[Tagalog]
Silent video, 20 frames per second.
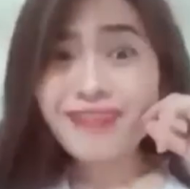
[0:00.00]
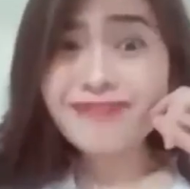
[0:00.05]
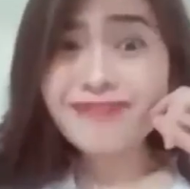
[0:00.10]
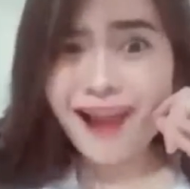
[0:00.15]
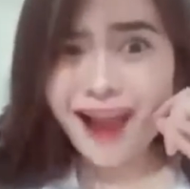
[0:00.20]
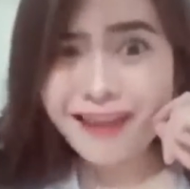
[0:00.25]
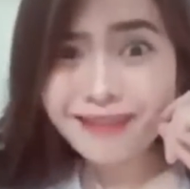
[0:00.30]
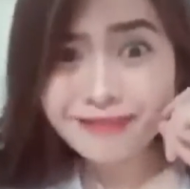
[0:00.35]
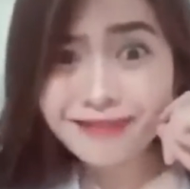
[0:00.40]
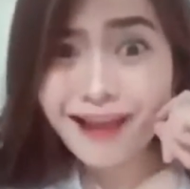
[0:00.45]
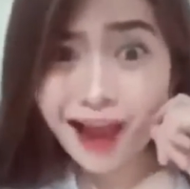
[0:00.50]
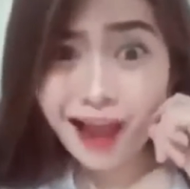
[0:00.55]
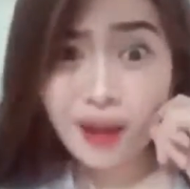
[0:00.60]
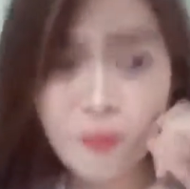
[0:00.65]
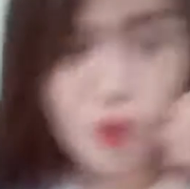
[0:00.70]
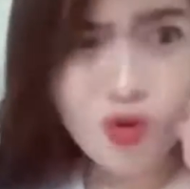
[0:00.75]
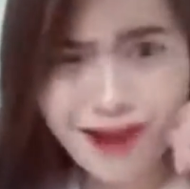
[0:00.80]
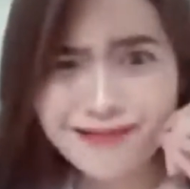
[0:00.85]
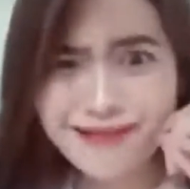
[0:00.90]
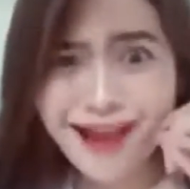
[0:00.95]
yung ang
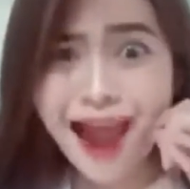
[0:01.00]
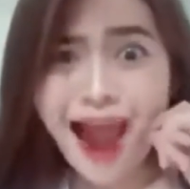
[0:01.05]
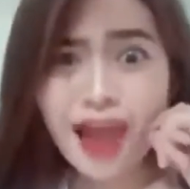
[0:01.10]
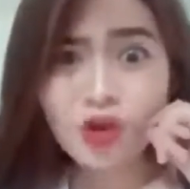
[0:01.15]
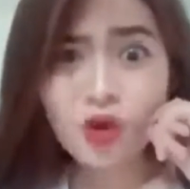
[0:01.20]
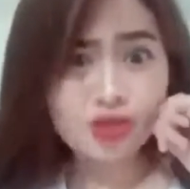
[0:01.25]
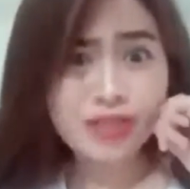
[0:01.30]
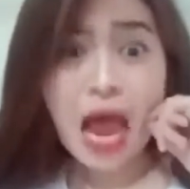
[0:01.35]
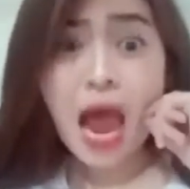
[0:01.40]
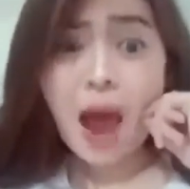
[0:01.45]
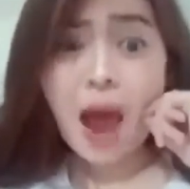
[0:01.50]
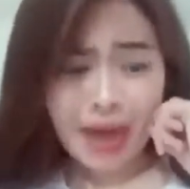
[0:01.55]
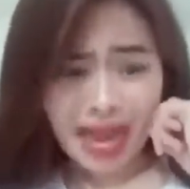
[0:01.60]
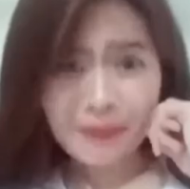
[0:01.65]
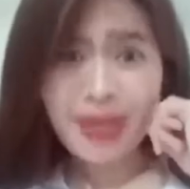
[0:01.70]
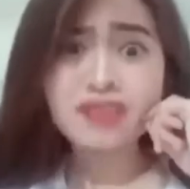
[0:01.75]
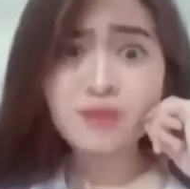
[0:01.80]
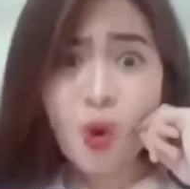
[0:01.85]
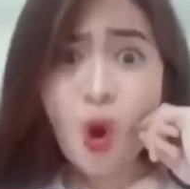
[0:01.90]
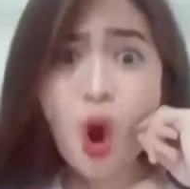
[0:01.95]
tagal-tagal mo na nag-ayos,
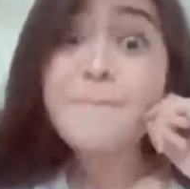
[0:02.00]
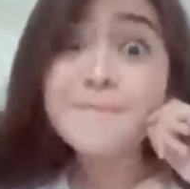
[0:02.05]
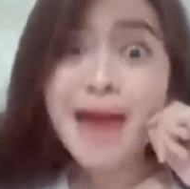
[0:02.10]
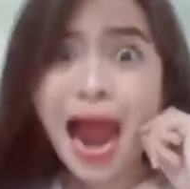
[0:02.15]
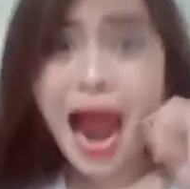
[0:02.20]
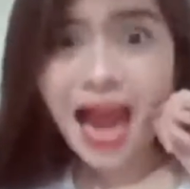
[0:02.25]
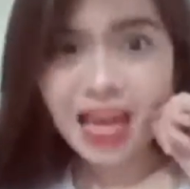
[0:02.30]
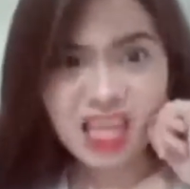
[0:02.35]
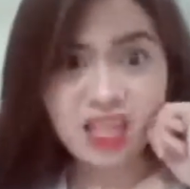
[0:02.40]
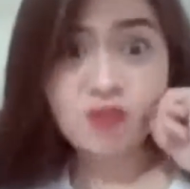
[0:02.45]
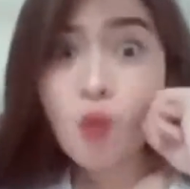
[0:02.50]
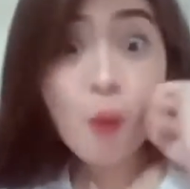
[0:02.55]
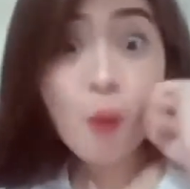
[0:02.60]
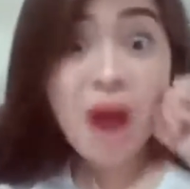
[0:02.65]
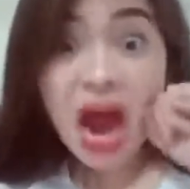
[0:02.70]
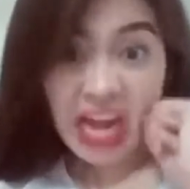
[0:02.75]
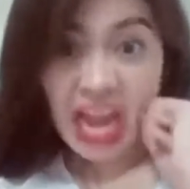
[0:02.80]
paglabas mo, ang pangit mo